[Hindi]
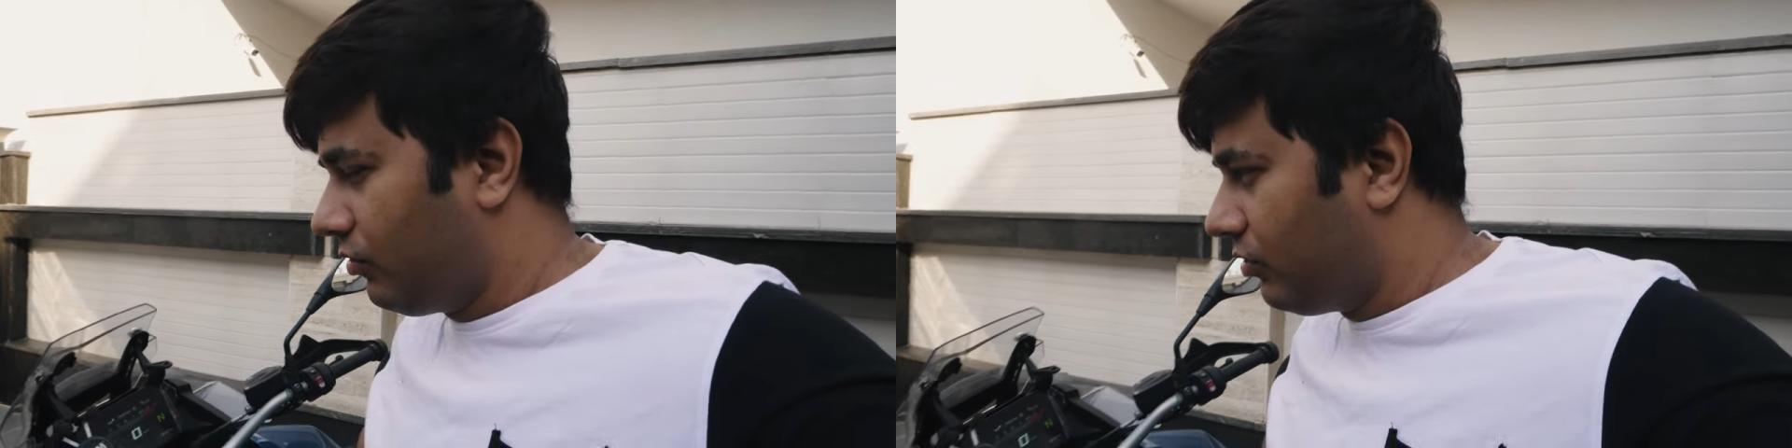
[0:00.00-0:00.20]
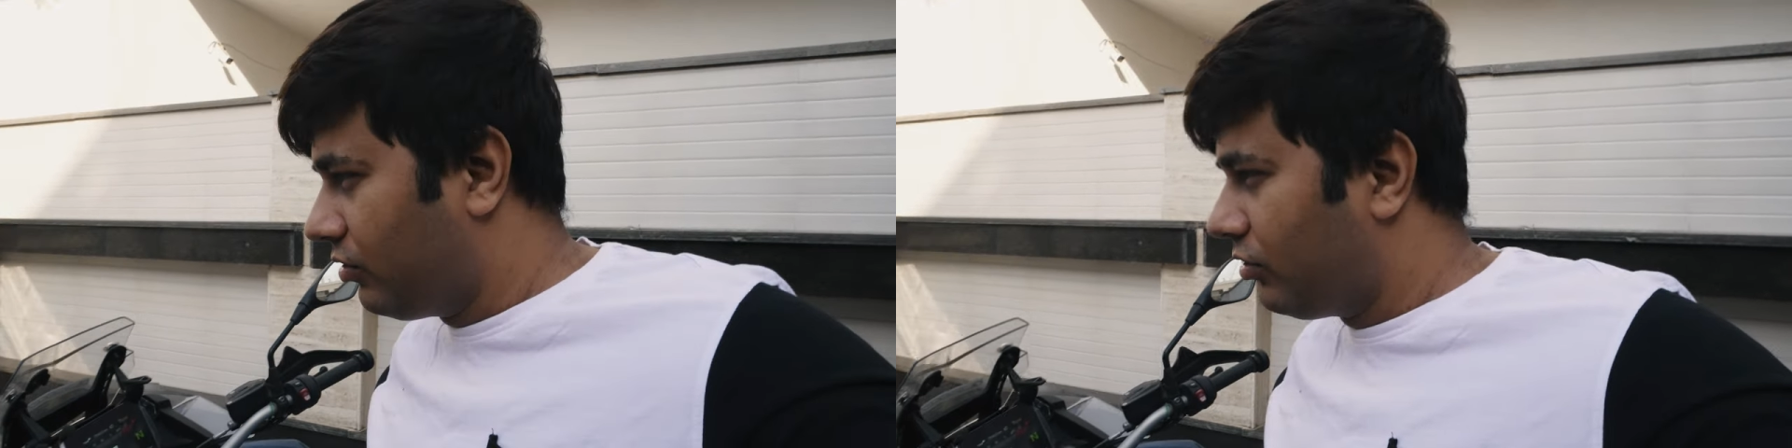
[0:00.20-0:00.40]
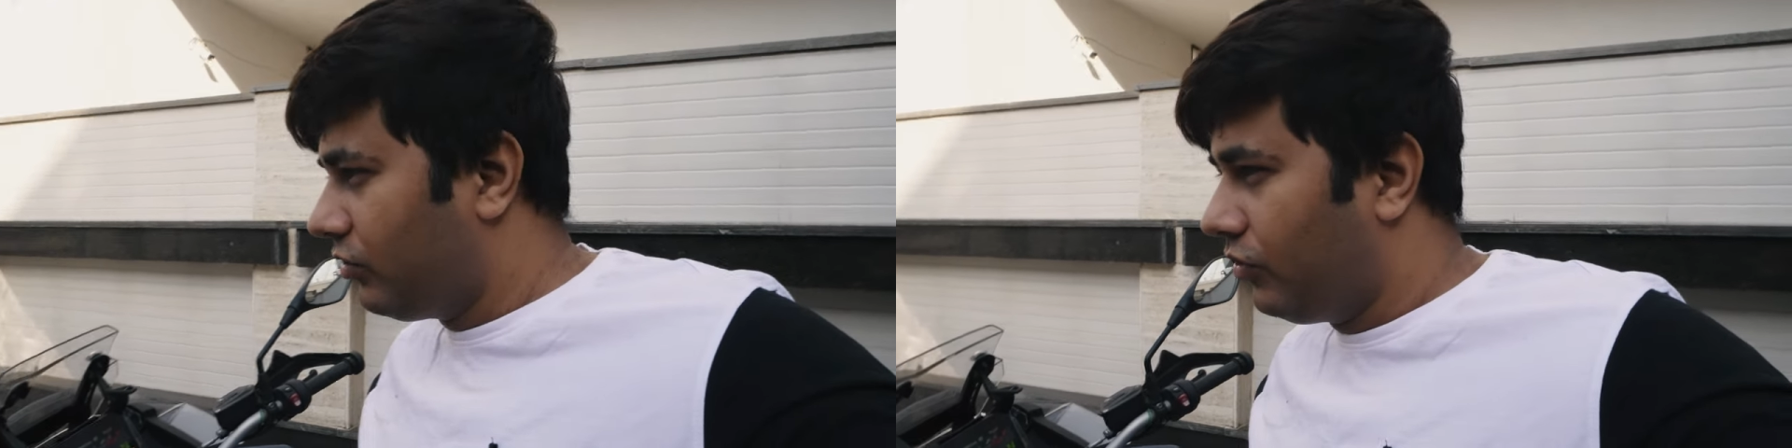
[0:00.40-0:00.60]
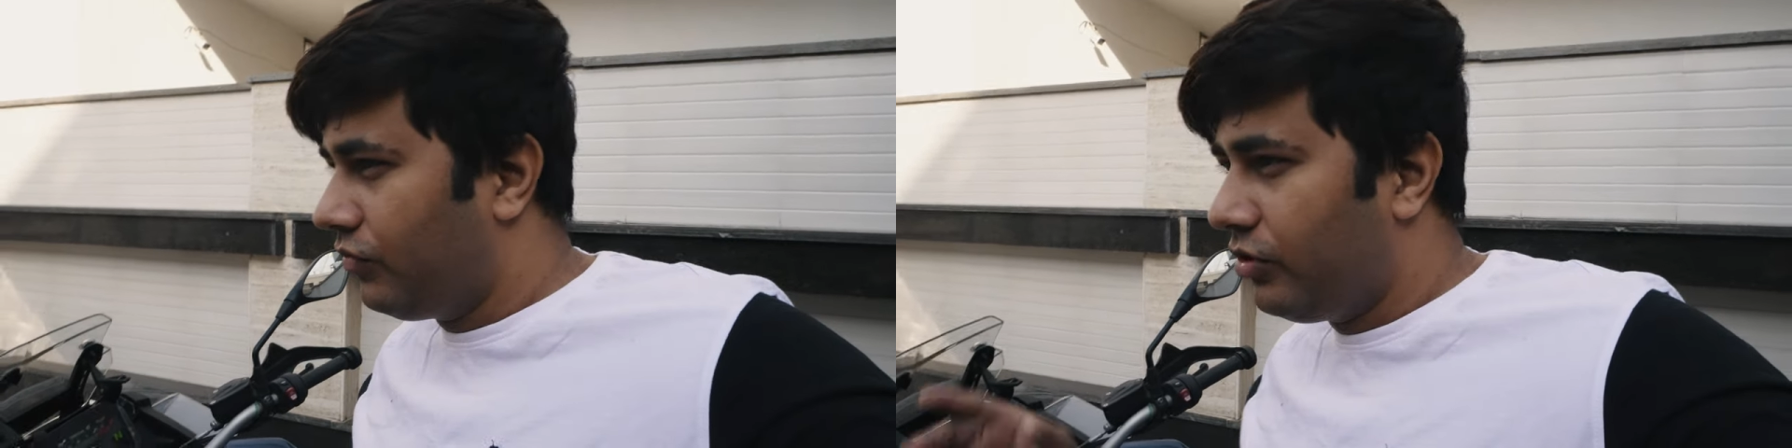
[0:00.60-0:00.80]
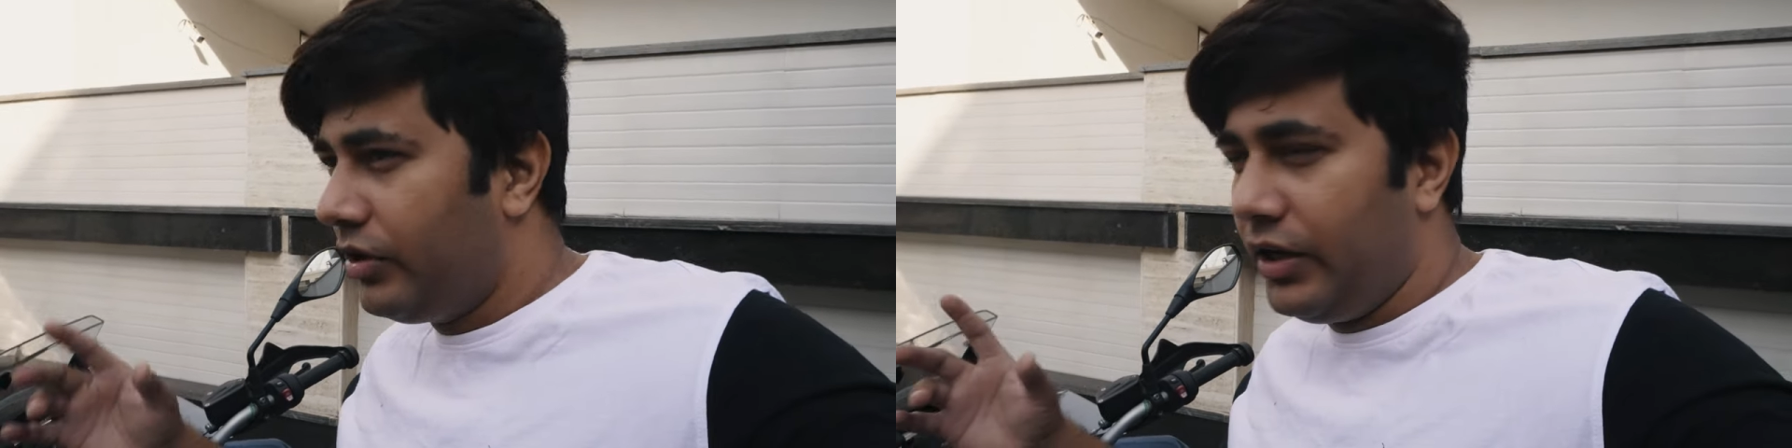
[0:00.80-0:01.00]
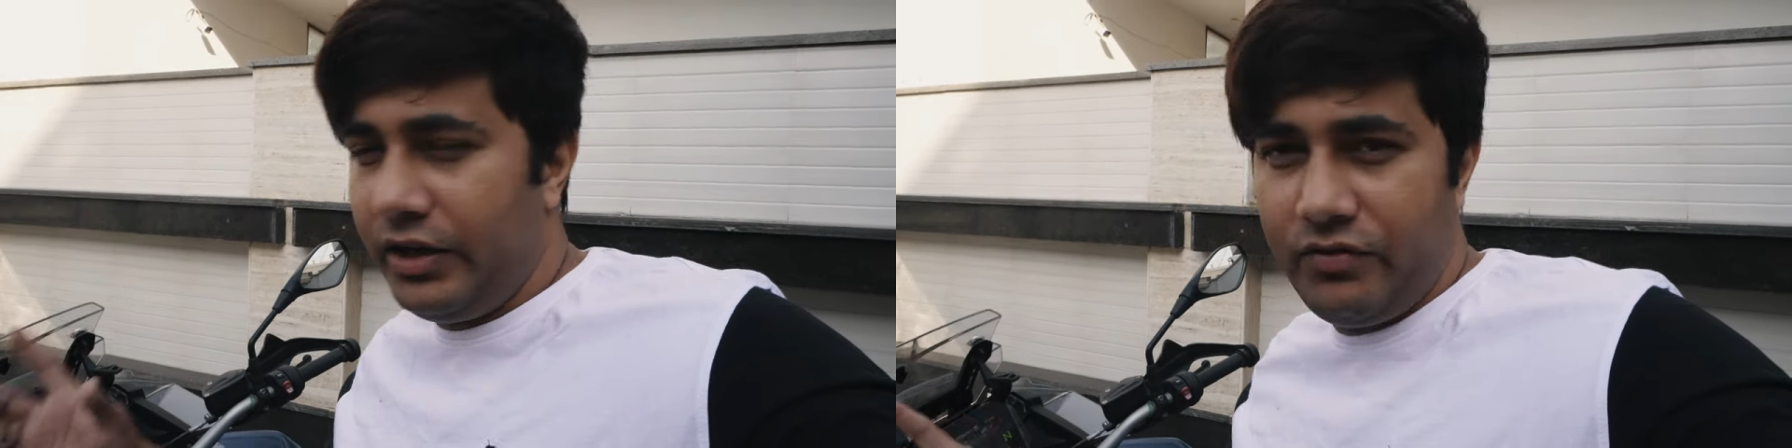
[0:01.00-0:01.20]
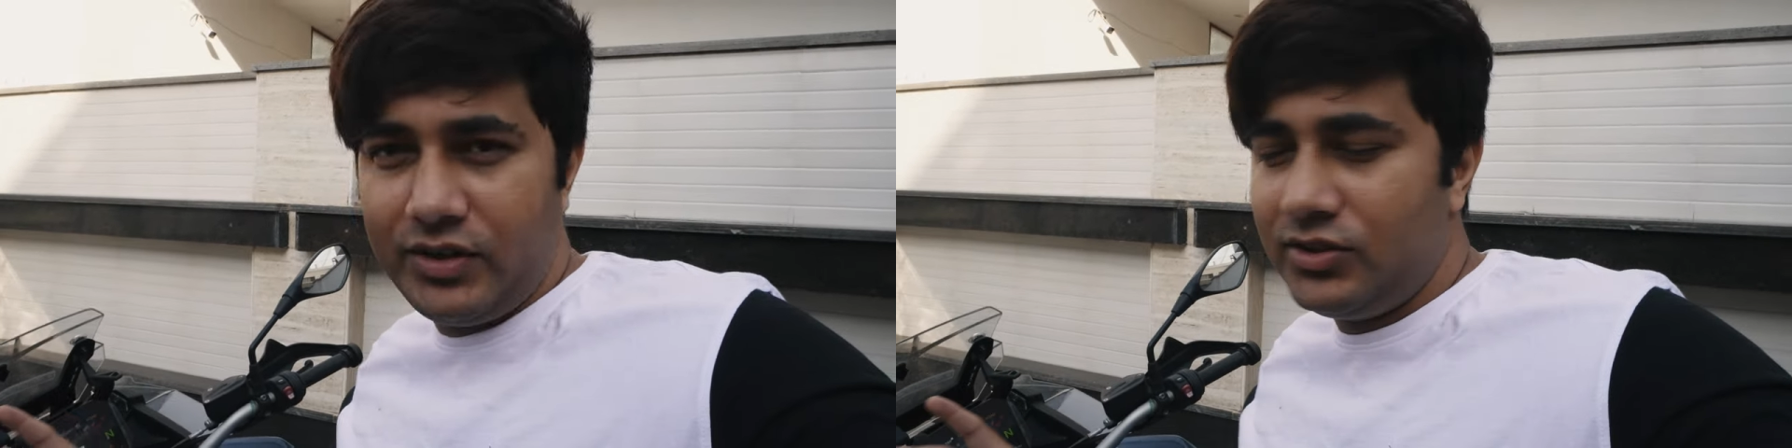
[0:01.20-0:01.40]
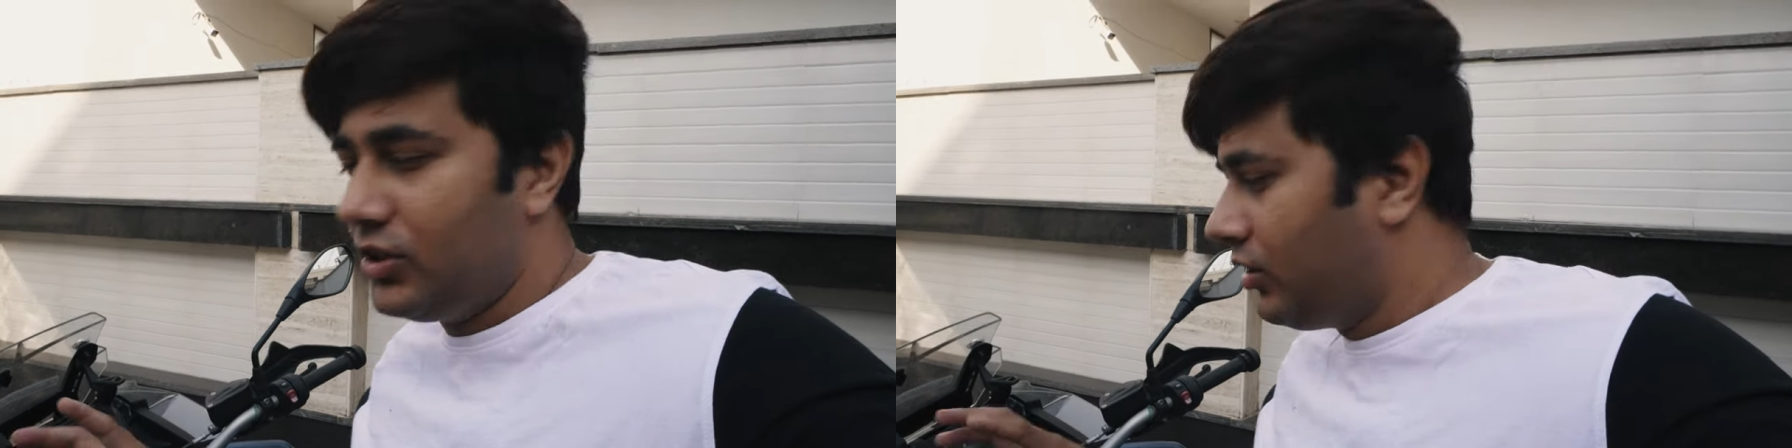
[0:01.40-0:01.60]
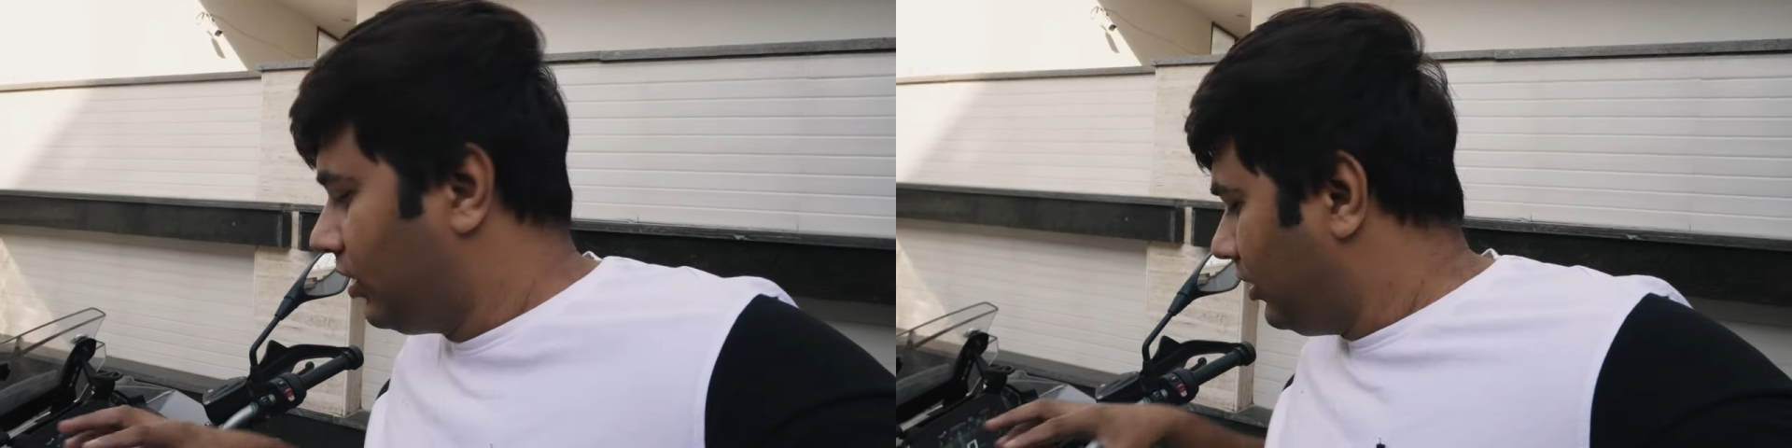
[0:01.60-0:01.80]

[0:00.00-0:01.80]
ऑन रोड ऑफ रोड एडवेंचर